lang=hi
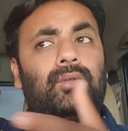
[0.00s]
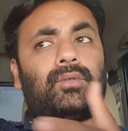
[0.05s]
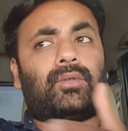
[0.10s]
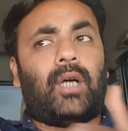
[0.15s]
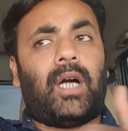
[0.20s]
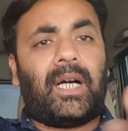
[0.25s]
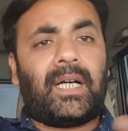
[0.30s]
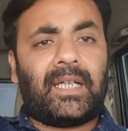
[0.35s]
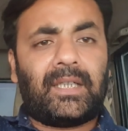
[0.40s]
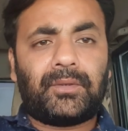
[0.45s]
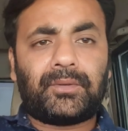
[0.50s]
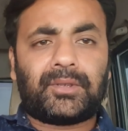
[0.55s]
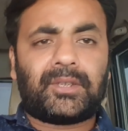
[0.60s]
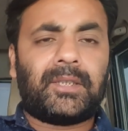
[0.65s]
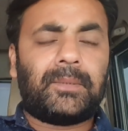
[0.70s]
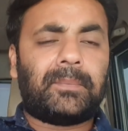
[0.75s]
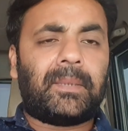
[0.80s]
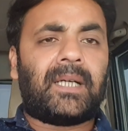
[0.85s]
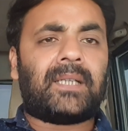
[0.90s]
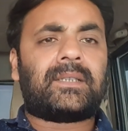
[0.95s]
तो अगर
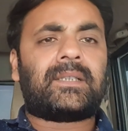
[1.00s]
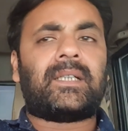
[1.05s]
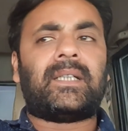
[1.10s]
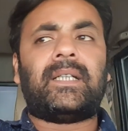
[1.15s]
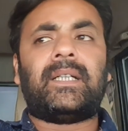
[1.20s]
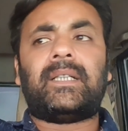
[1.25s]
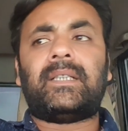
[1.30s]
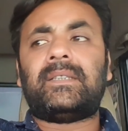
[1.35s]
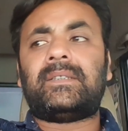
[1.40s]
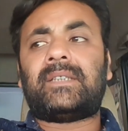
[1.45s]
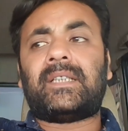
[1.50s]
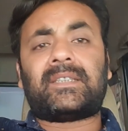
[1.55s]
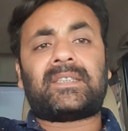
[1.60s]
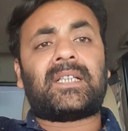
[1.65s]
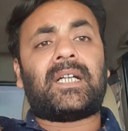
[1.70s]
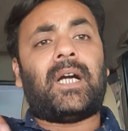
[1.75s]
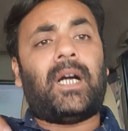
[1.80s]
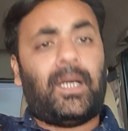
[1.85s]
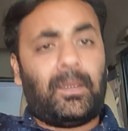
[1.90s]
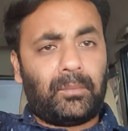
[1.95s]
उसकी बात करें कि
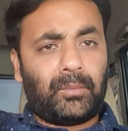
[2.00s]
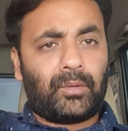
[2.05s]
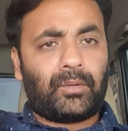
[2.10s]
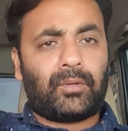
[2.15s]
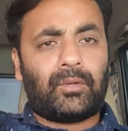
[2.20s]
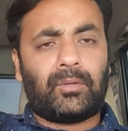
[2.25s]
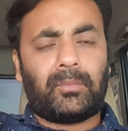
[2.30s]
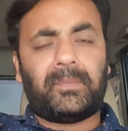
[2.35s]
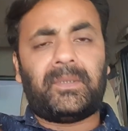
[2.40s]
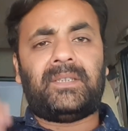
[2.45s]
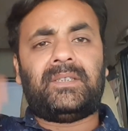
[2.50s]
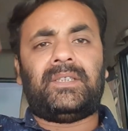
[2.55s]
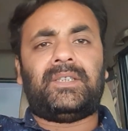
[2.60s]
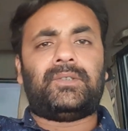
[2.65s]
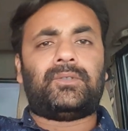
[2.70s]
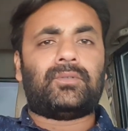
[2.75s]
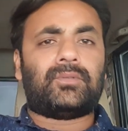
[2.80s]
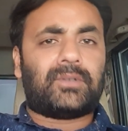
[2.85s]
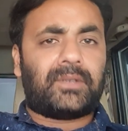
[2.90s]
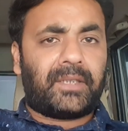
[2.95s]
जैसे हम लोगों में ये
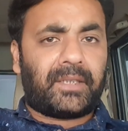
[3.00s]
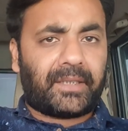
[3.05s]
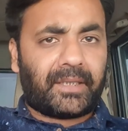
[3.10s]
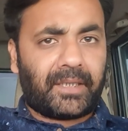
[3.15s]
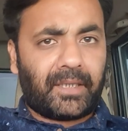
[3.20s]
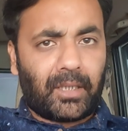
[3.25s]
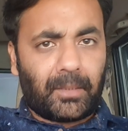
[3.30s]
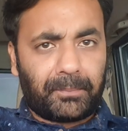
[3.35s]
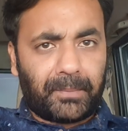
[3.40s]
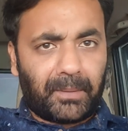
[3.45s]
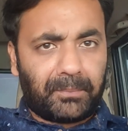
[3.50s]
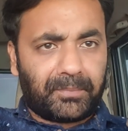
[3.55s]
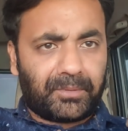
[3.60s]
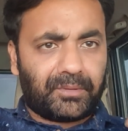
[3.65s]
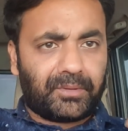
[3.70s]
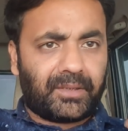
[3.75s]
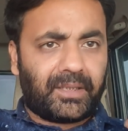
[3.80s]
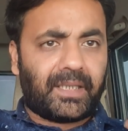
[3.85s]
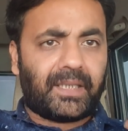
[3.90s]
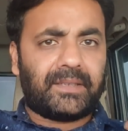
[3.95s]
जो देख रहे हैं आप एम
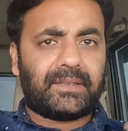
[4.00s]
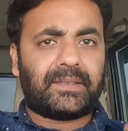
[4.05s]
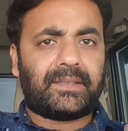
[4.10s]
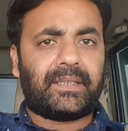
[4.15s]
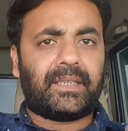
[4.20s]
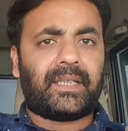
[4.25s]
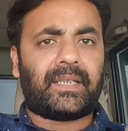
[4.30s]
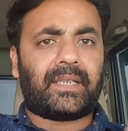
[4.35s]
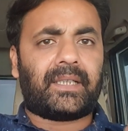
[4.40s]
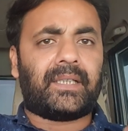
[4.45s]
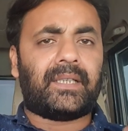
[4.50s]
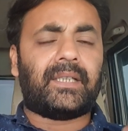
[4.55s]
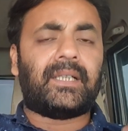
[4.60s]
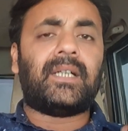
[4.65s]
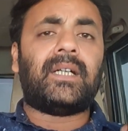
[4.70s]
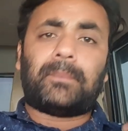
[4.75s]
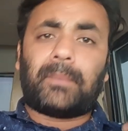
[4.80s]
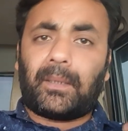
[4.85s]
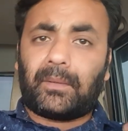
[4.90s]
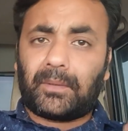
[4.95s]
टू डी आई सी आर है
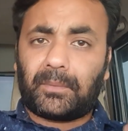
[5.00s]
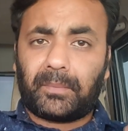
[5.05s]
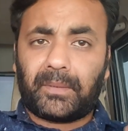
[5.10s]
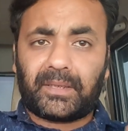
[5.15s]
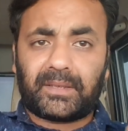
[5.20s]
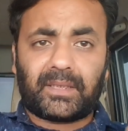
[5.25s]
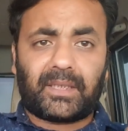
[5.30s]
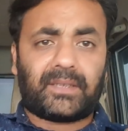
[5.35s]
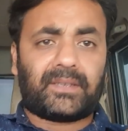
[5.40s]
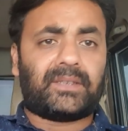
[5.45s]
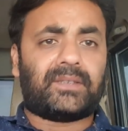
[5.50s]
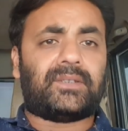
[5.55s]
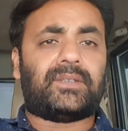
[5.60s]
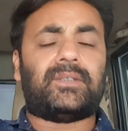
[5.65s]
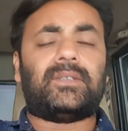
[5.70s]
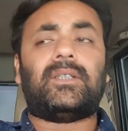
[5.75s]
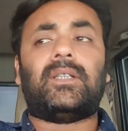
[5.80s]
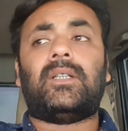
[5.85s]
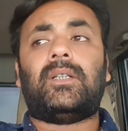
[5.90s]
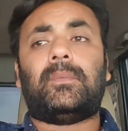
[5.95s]
पावर प्लस आती
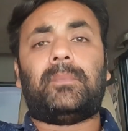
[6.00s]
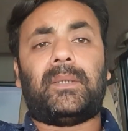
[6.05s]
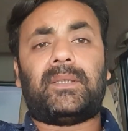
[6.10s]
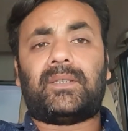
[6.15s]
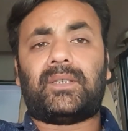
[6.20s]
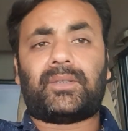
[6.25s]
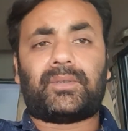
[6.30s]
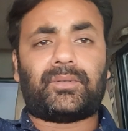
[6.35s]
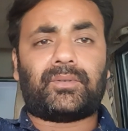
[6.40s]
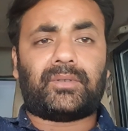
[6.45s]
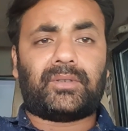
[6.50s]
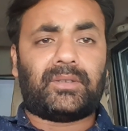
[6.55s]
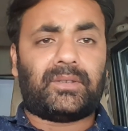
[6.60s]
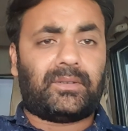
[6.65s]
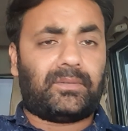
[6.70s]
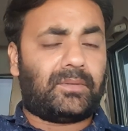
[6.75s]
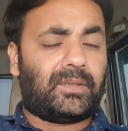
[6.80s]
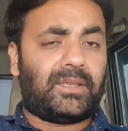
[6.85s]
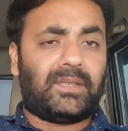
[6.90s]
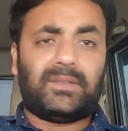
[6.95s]
थी पंद्रह सौ सी
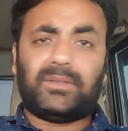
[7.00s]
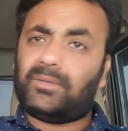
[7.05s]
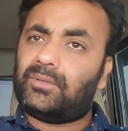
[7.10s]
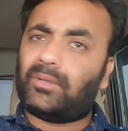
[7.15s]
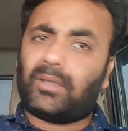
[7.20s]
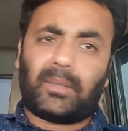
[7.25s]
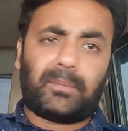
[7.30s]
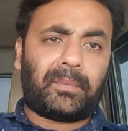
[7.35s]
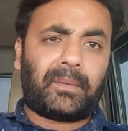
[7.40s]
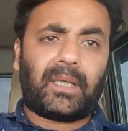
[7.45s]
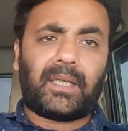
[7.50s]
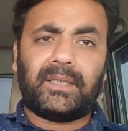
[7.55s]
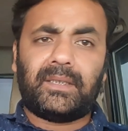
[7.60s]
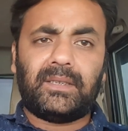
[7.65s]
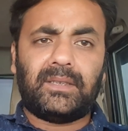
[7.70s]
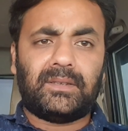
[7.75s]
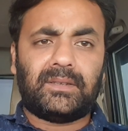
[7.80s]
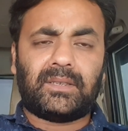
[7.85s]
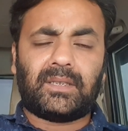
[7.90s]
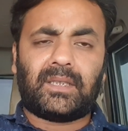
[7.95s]
सी वाली जो आपका
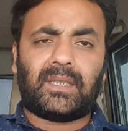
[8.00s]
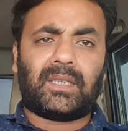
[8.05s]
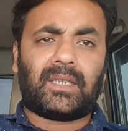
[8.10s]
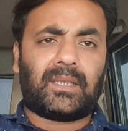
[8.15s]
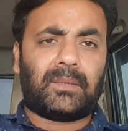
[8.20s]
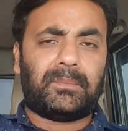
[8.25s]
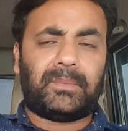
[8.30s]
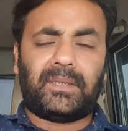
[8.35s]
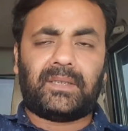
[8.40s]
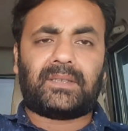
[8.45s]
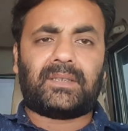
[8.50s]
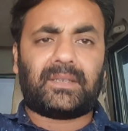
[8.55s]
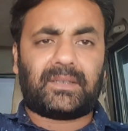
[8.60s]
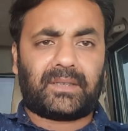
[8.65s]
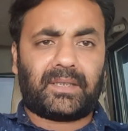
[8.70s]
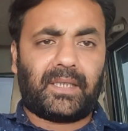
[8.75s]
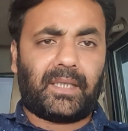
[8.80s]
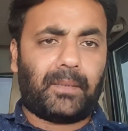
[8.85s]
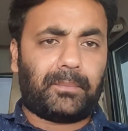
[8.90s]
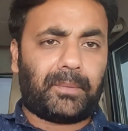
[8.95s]
ही इंजन है अगर बी एस
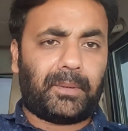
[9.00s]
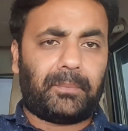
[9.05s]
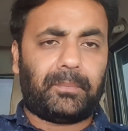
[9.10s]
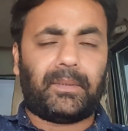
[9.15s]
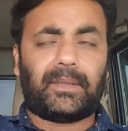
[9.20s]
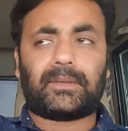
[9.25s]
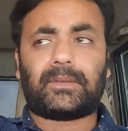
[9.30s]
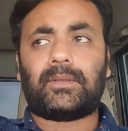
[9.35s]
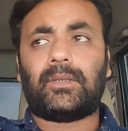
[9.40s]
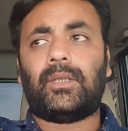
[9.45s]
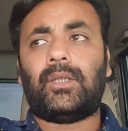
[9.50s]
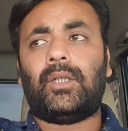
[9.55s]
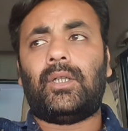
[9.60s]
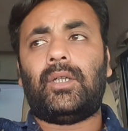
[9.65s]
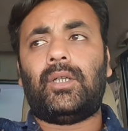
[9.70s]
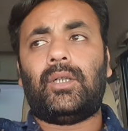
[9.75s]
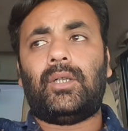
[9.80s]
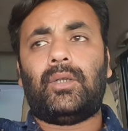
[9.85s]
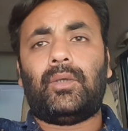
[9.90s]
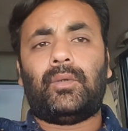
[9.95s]
सिक्स है आपके पास
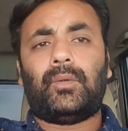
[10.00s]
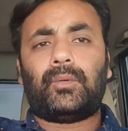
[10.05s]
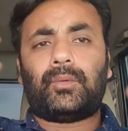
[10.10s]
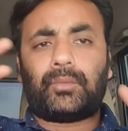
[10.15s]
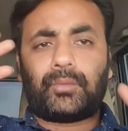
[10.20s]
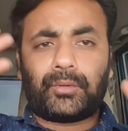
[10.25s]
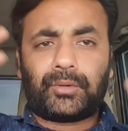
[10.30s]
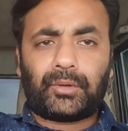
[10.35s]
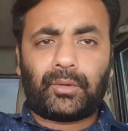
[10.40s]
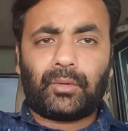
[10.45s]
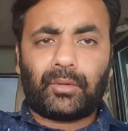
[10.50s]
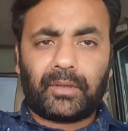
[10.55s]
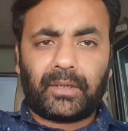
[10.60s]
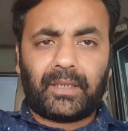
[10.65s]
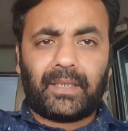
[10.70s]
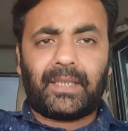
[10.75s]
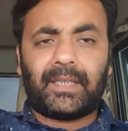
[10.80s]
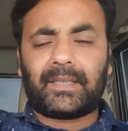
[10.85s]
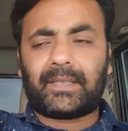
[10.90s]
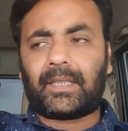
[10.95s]
उन कुछ लोग
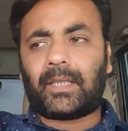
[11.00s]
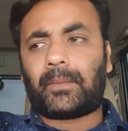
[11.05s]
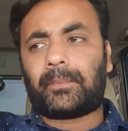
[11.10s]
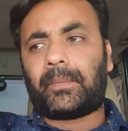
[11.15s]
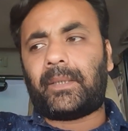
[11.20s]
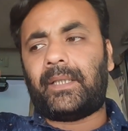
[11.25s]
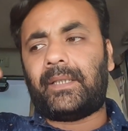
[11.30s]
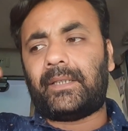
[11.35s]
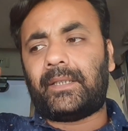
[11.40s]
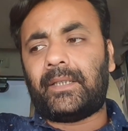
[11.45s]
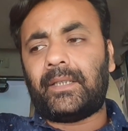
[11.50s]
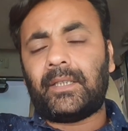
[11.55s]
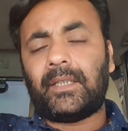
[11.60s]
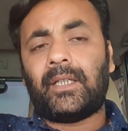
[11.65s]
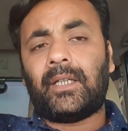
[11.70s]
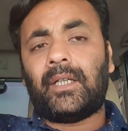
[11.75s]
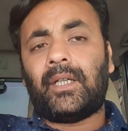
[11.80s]
रिलेट कर पाएंगे